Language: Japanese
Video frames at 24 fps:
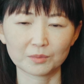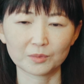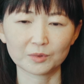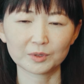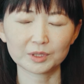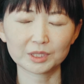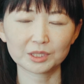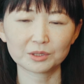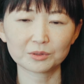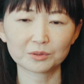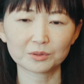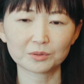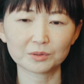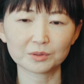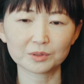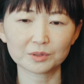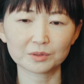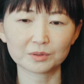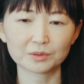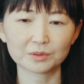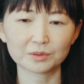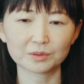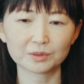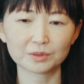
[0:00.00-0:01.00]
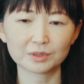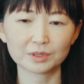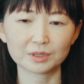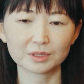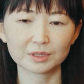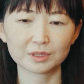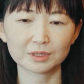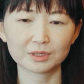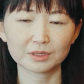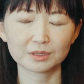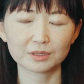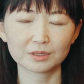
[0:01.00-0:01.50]
もう一度放
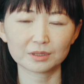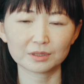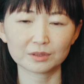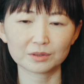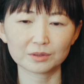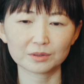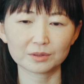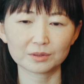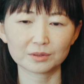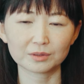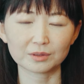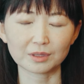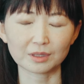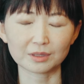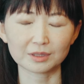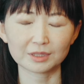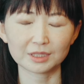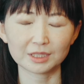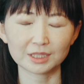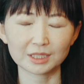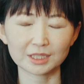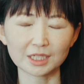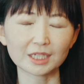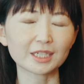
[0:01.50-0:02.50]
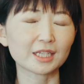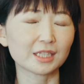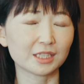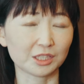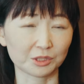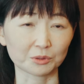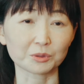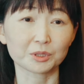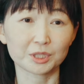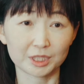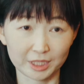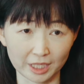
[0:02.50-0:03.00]
送に
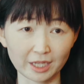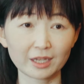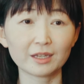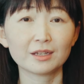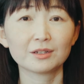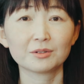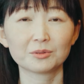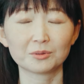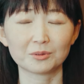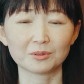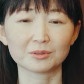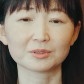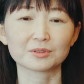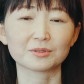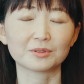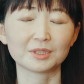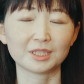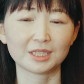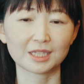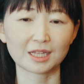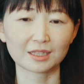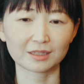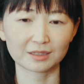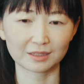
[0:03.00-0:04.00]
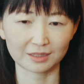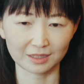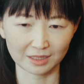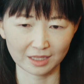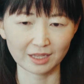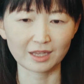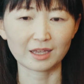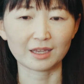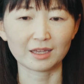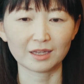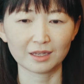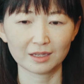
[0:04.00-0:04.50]
チャレンジをして放送になっ
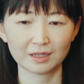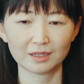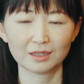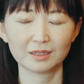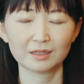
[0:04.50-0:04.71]
て